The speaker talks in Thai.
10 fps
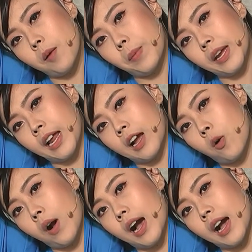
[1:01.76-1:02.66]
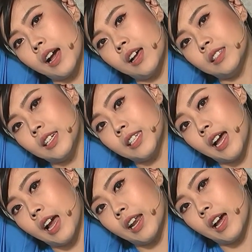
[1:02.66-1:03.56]
ไปทางขวา
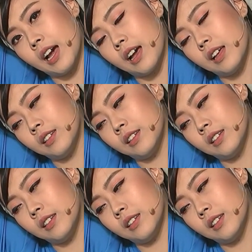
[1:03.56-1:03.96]
ช้าๆนะคะ